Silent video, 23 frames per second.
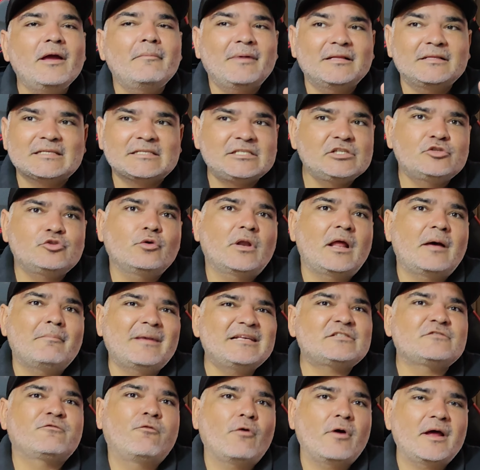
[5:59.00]
Obviamente sí suena
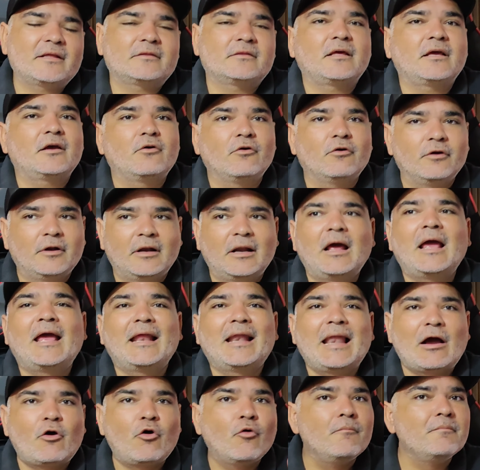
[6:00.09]
más fuerte con
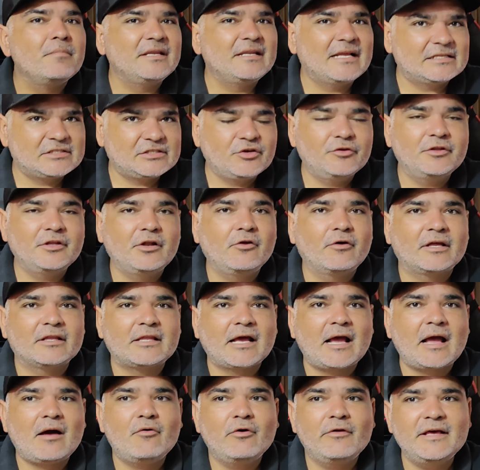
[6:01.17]
eh, la combinación de lo que
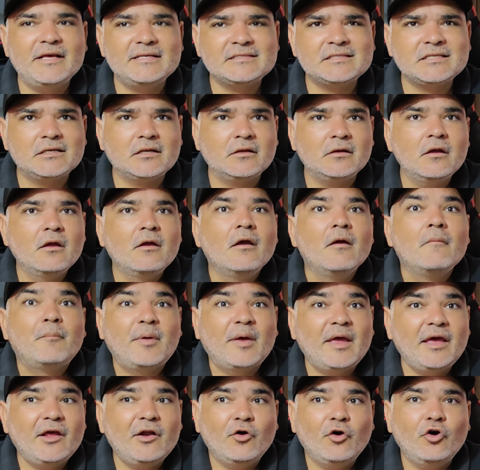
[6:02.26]
te acabo de decir,
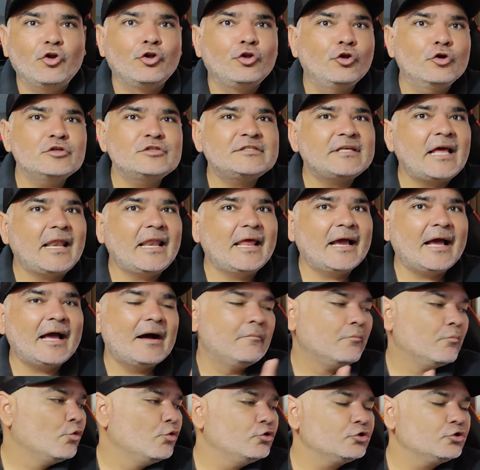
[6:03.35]
pero no se aleja